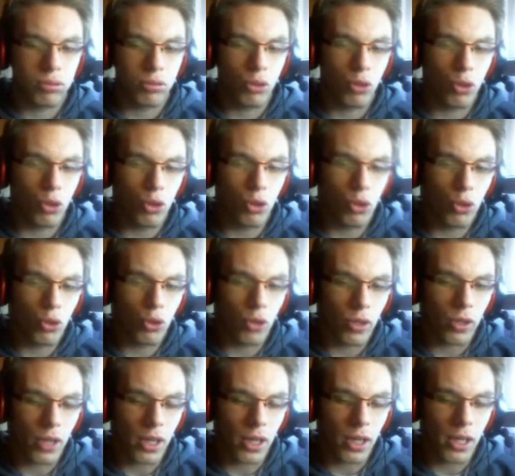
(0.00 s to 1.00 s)
ce
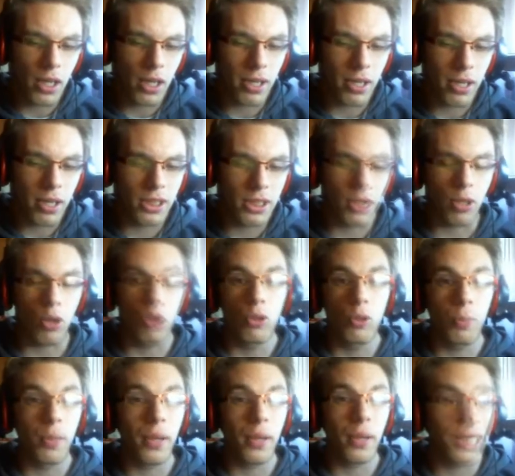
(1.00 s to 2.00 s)
jeu, à la base, c'est
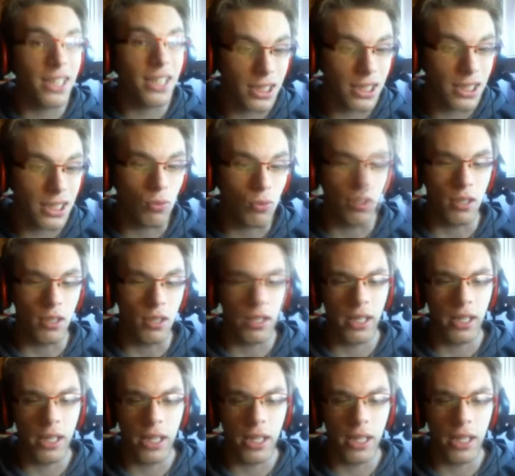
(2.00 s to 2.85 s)
récupérer des étoiles.